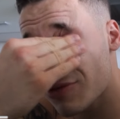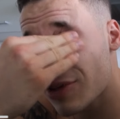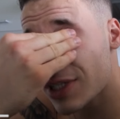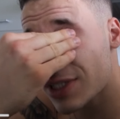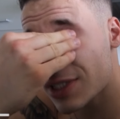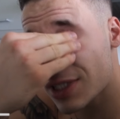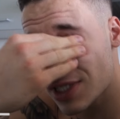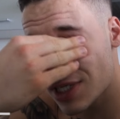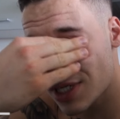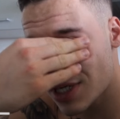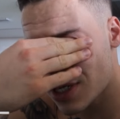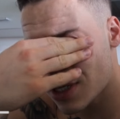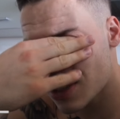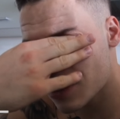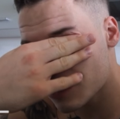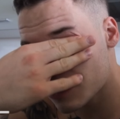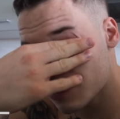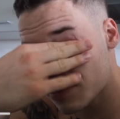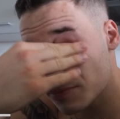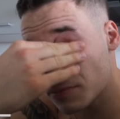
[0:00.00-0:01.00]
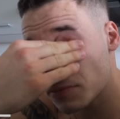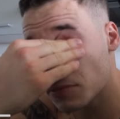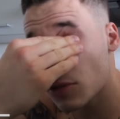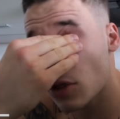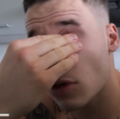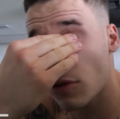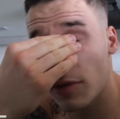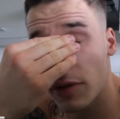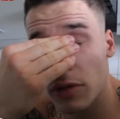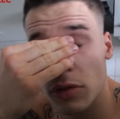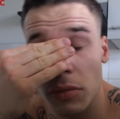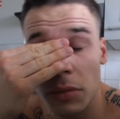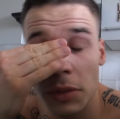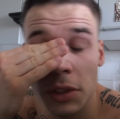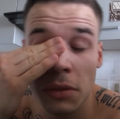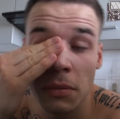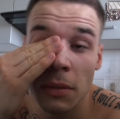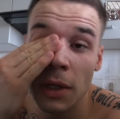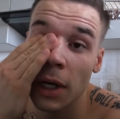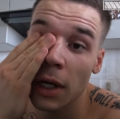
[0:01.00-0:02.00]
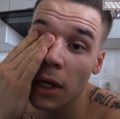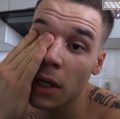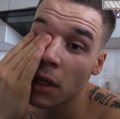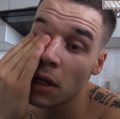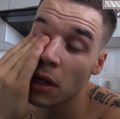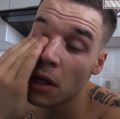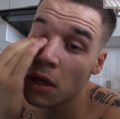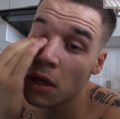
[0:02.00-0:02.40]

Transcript: man vielleicht sehen kann, auch wenn nur minimal.